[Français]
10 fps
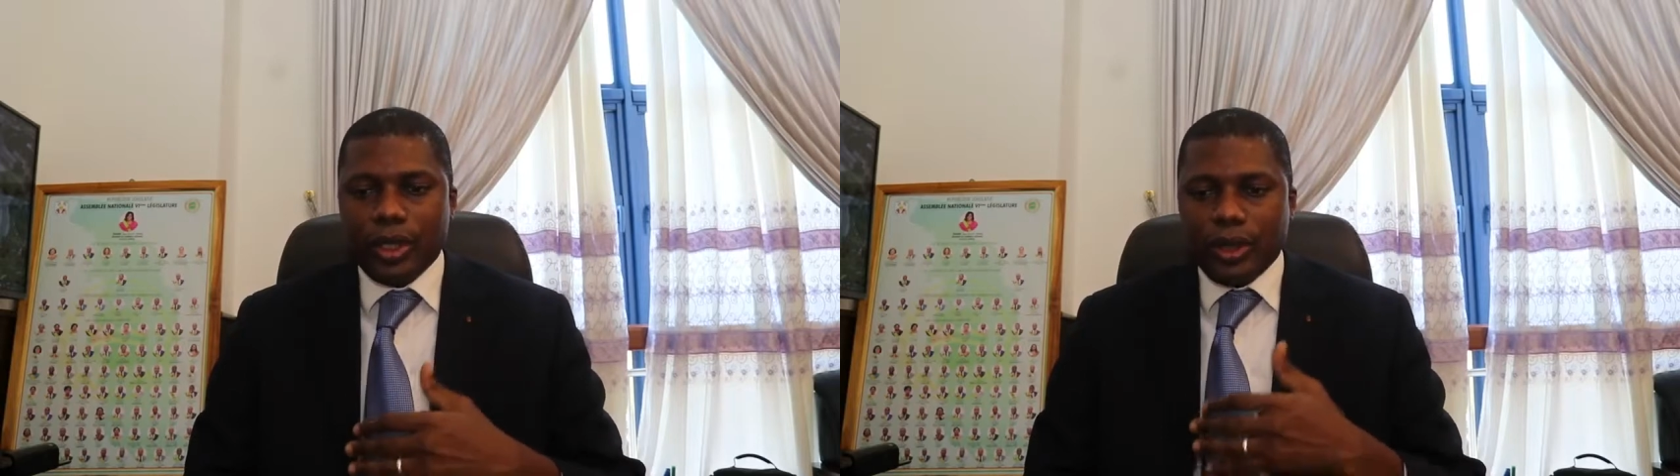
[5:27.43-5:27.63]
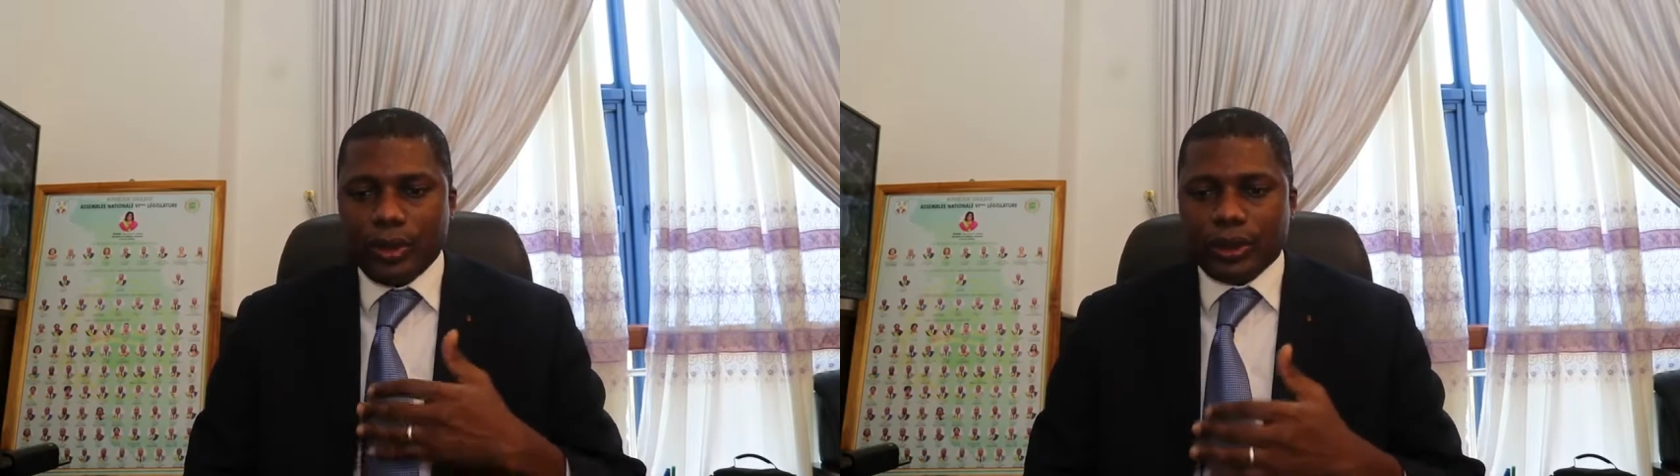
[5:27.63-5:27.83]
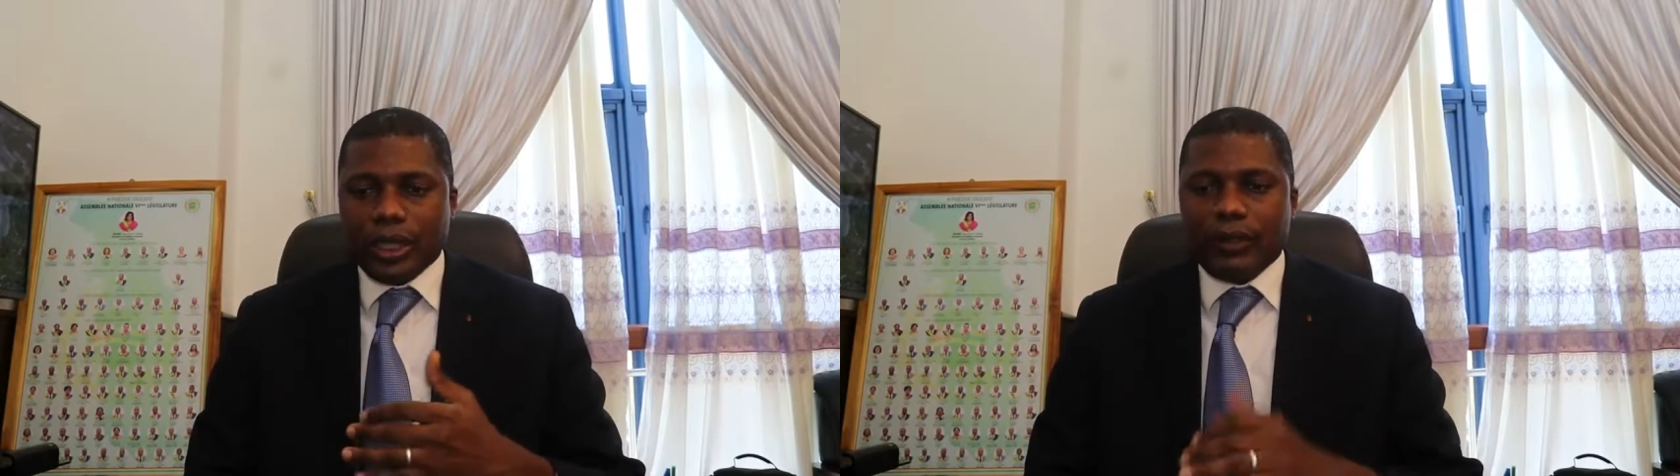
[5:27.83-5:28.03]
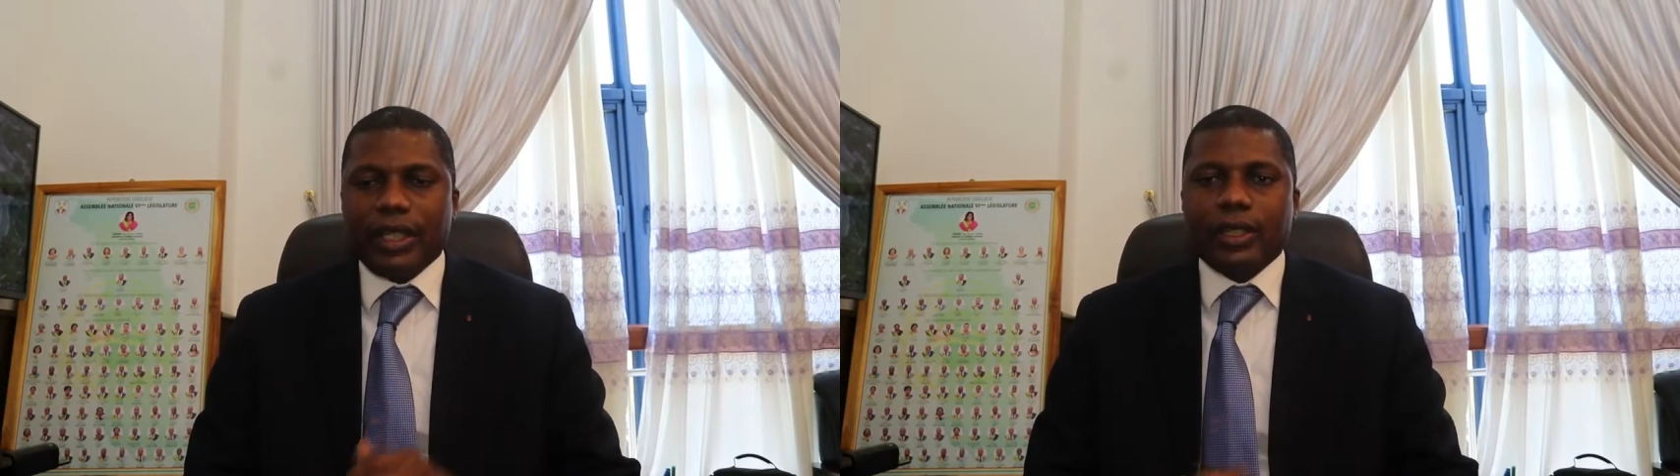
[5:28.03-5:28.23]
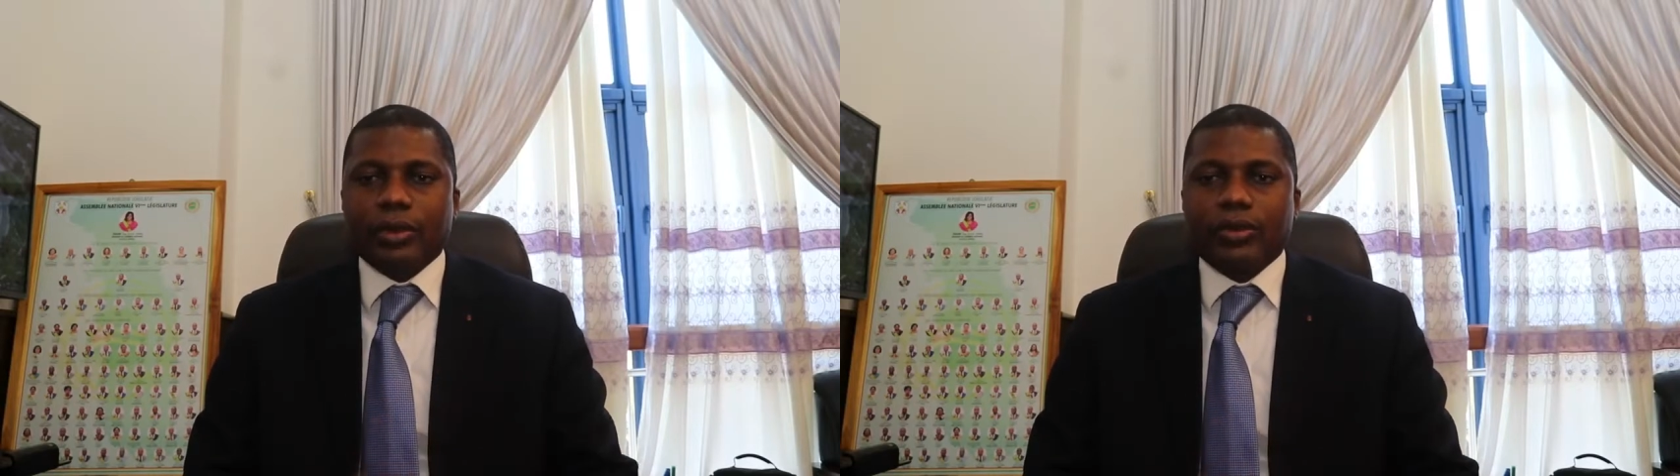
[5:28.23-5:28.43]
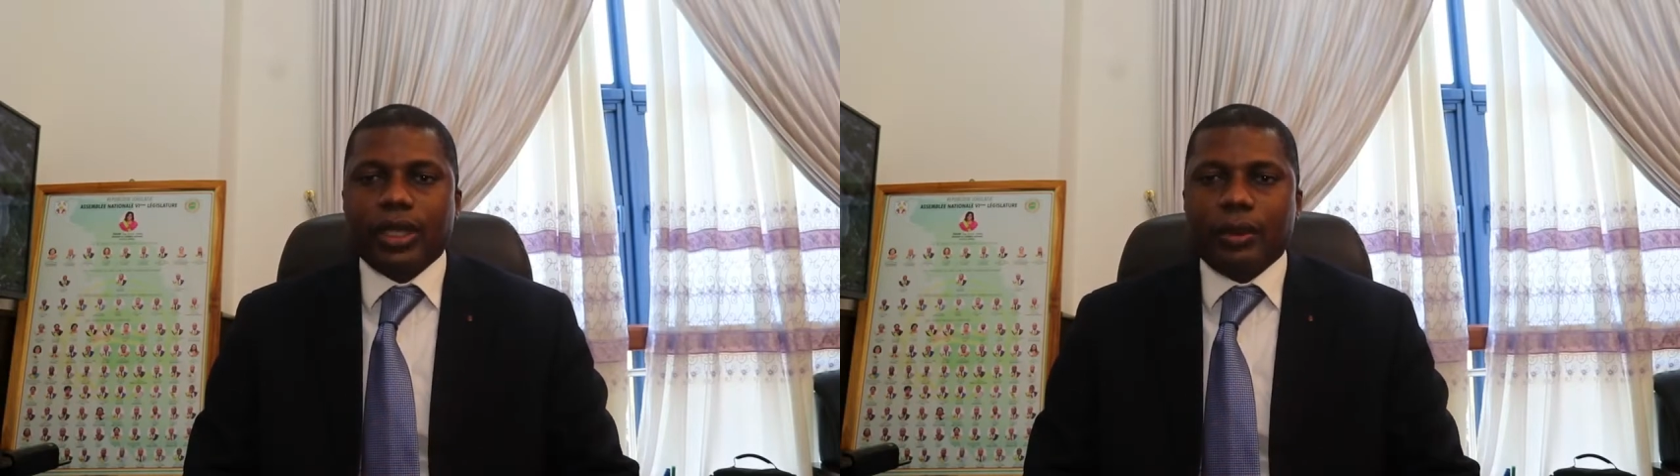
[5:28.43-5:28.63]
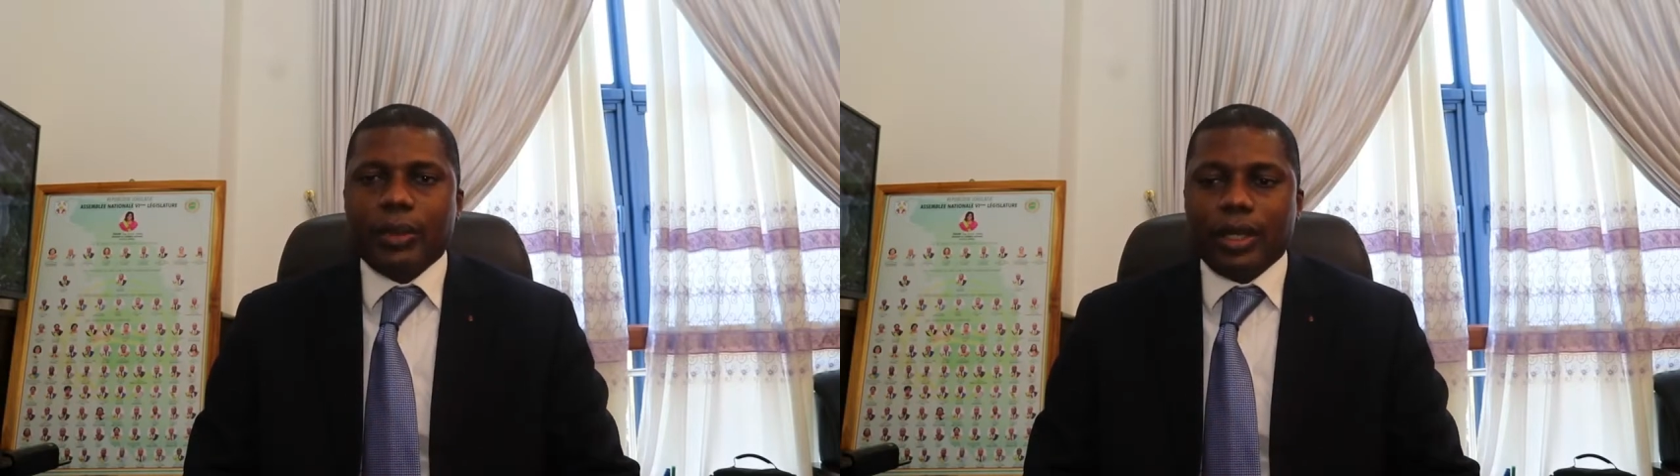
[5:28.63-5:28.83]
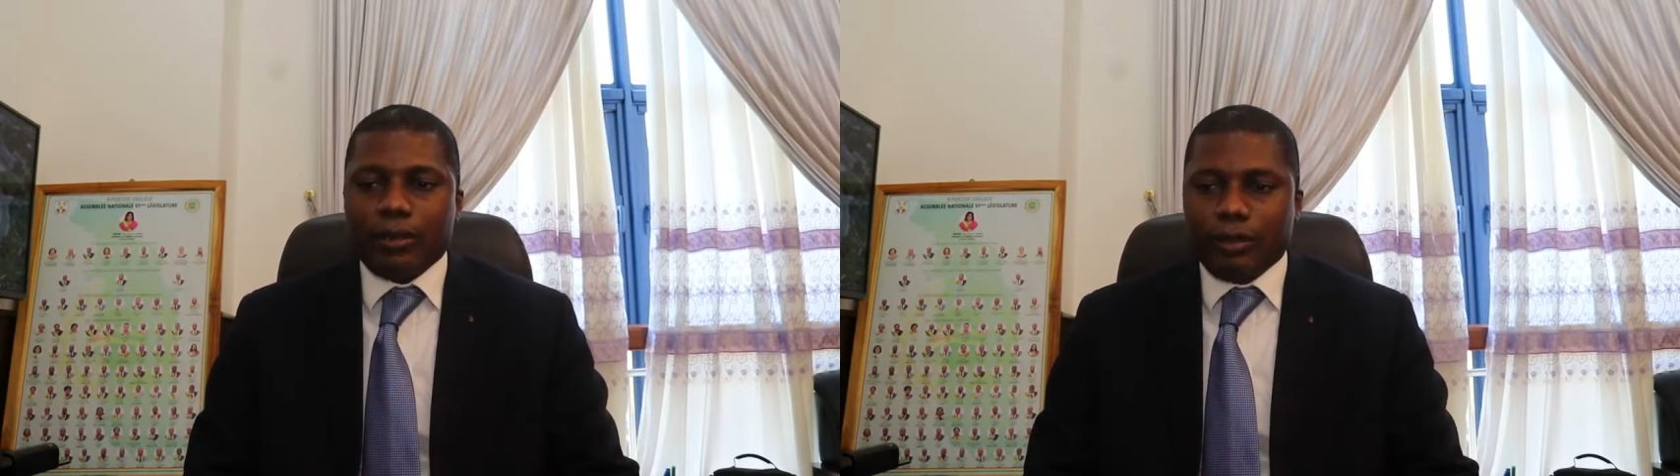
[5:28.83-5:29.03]
nous travaillons à trouver la
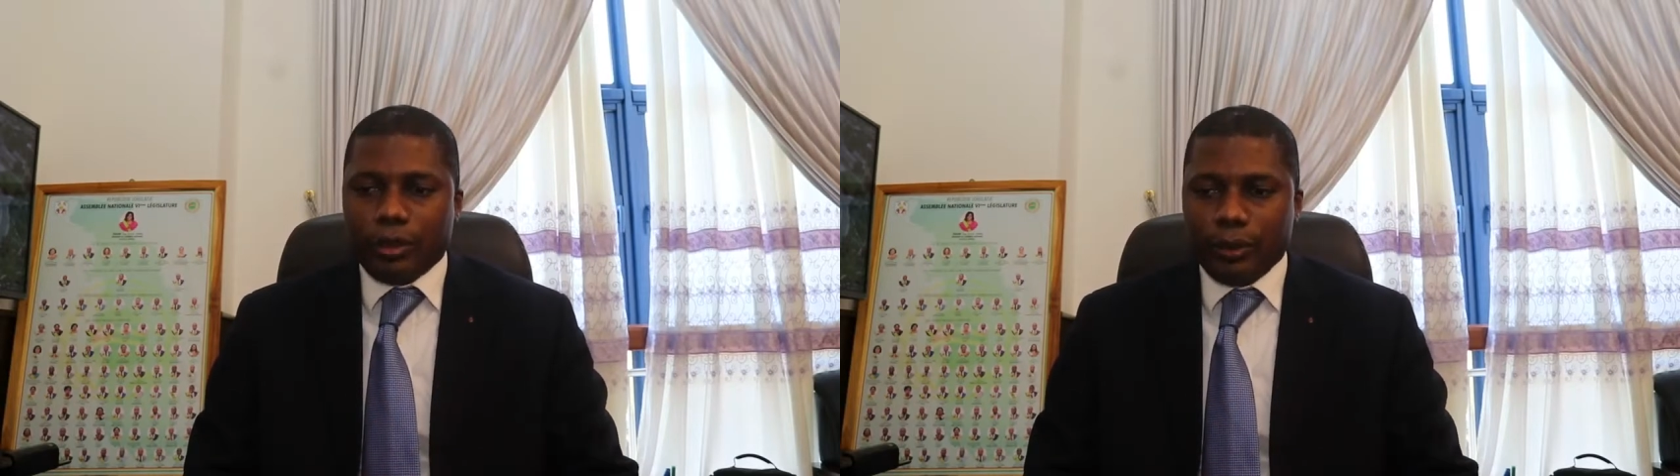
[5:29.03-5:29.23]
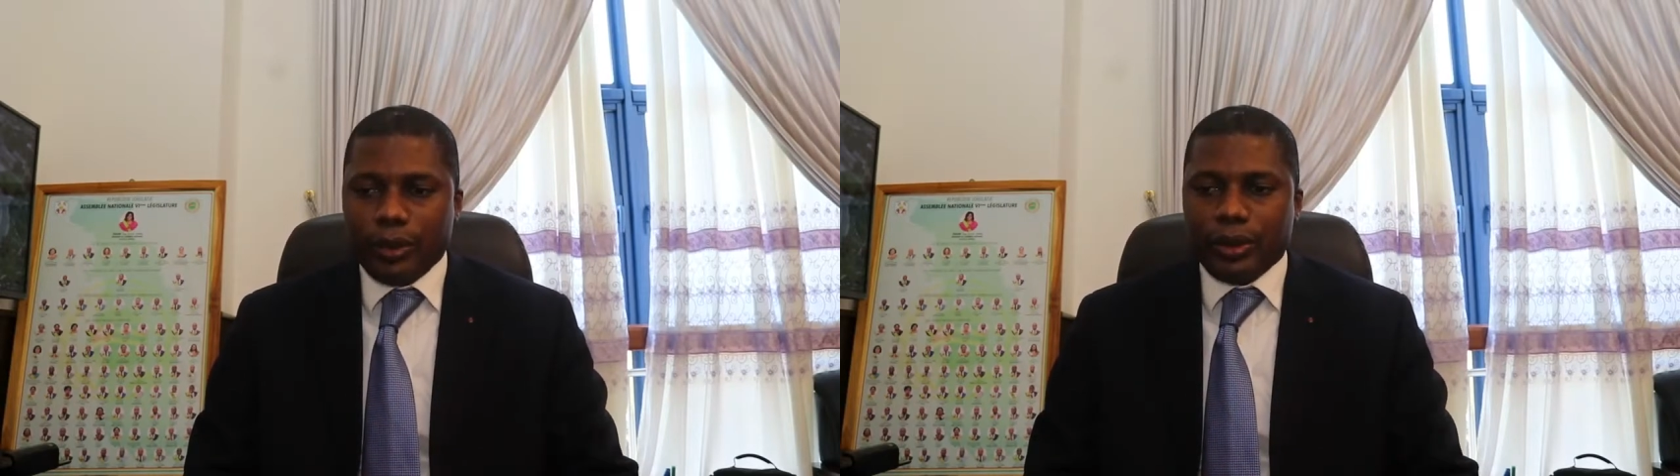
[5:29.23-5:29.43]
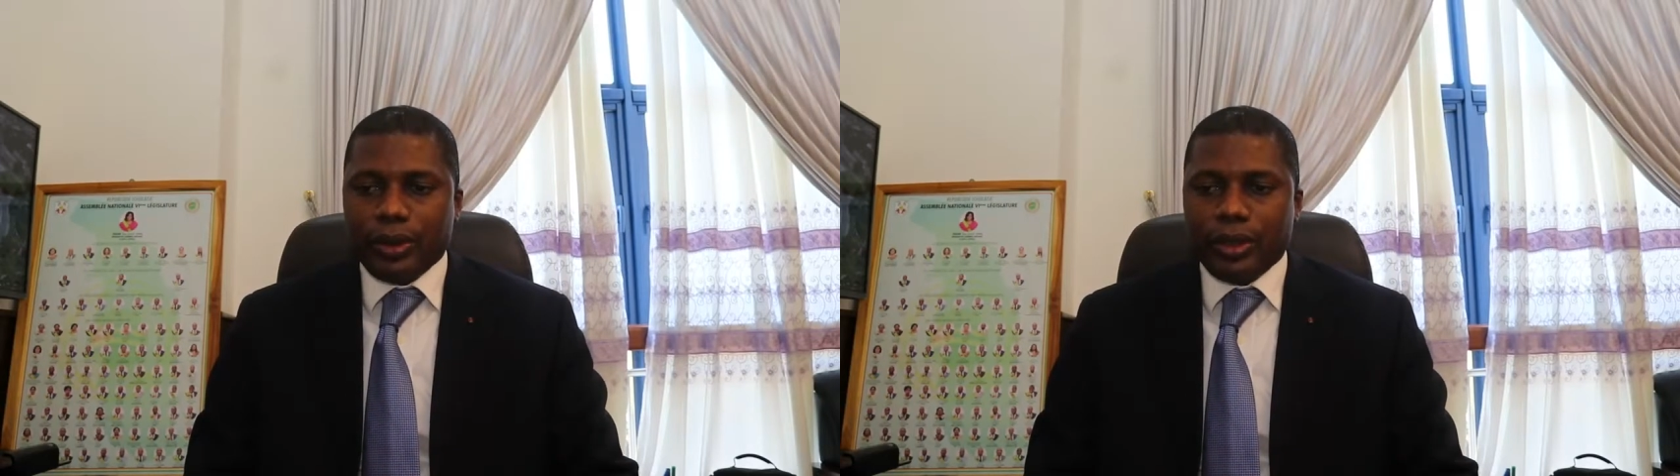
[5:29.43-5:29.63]
meilleure formule